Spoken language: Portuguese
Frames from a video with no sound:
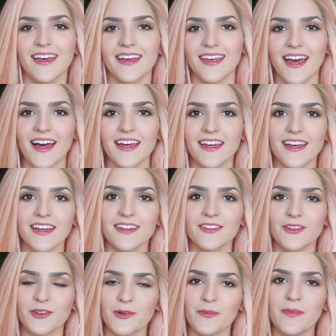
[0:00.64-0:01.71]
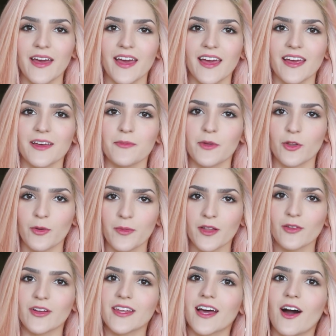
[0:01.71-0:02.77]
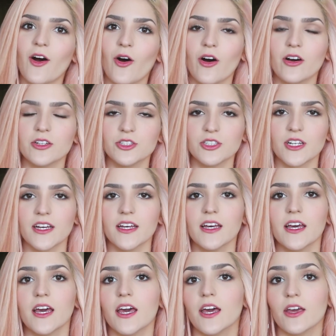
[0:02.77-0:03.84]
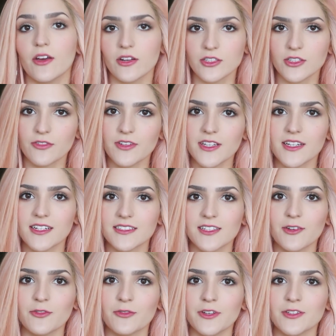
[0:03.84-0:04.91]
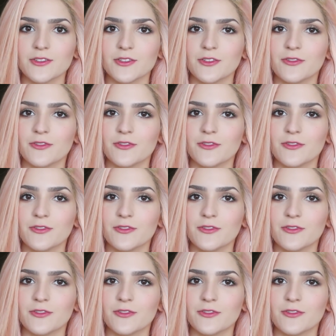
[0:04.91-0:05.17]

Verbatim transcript: E aí, tudo bem? Meu nome é Luana Rocha e hoje eu vim trazer um vídeo